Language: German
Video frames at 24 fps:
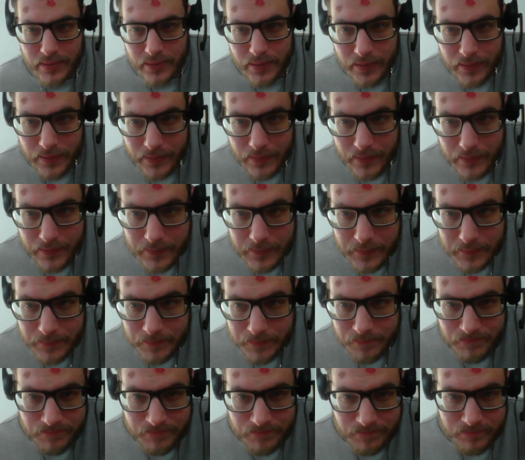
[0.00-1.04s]

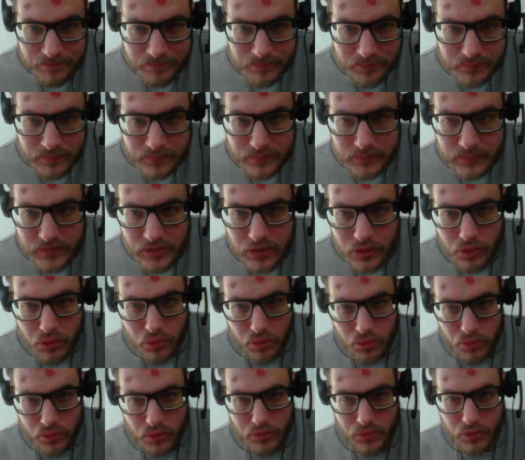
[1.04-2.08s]
Ähm,
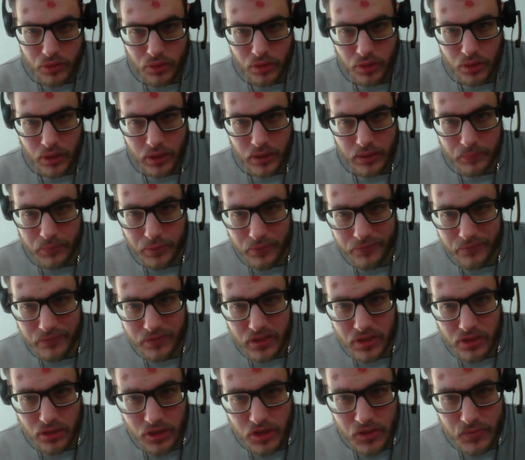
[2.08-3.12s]
und äh, auf
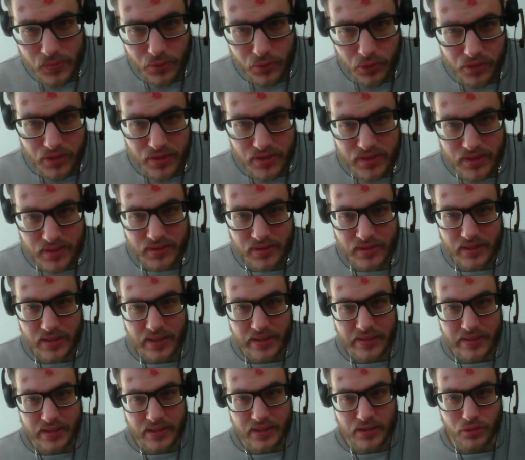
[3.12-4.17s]
dieser Holzbrücke sind
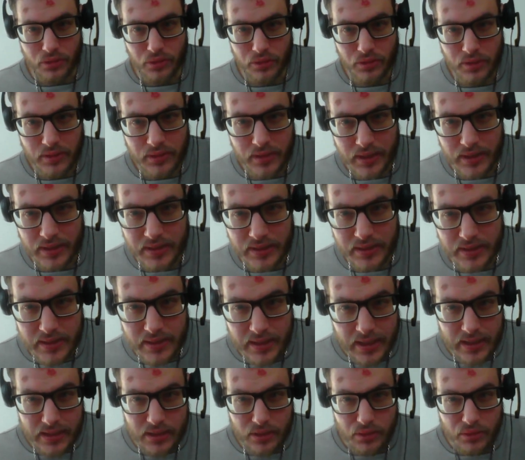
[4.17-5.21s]
einige Hütten, einige
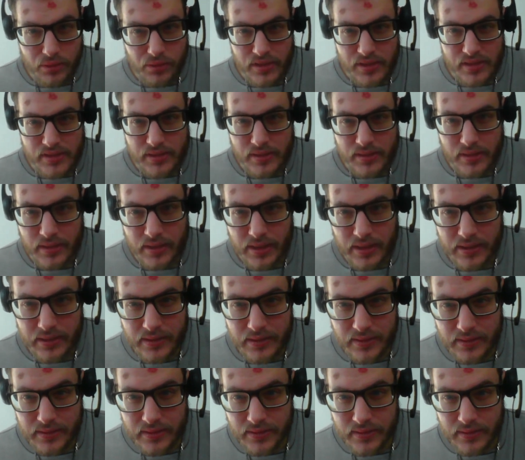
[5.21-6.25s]
Lagerhäuser,
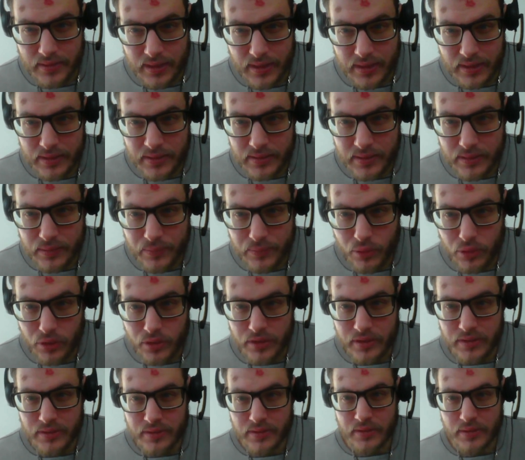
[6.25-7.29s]
einige andere
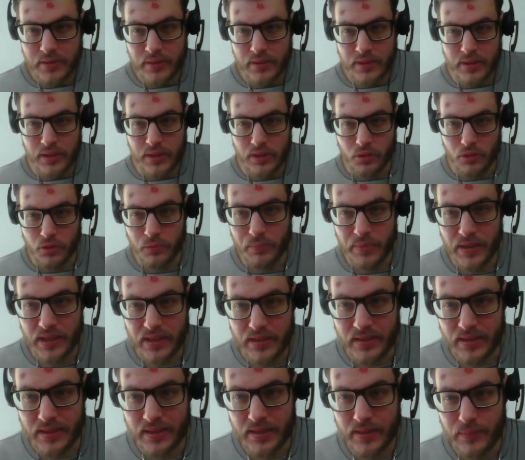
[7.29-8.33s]
Gebäude. Und bei
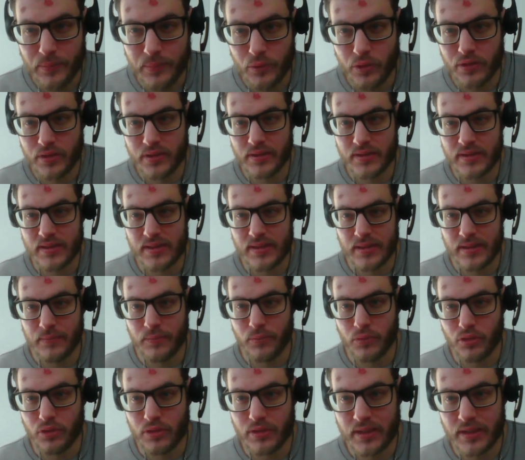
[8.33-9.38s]
den anderen Gebäuden ist
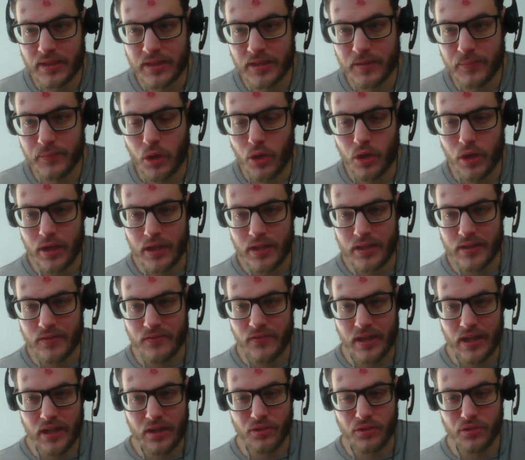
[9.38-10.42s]
eben unter anderem auch eine
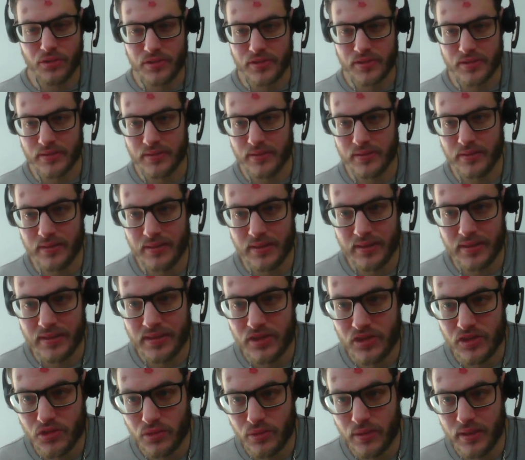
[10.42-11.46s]
Wachhütte,
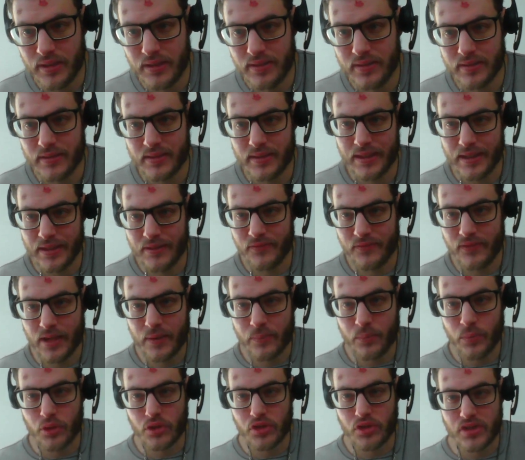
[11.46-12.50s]
also einen kleinen
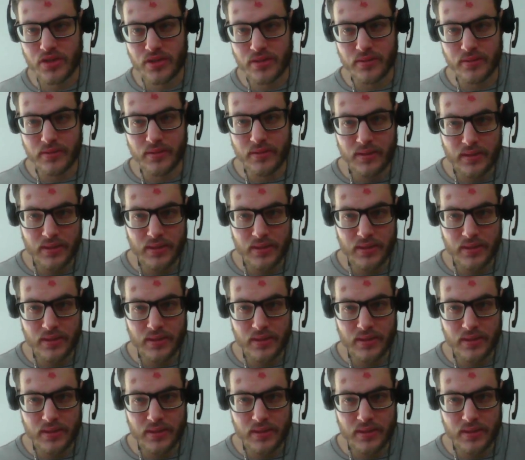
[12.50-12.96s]
Wachposten,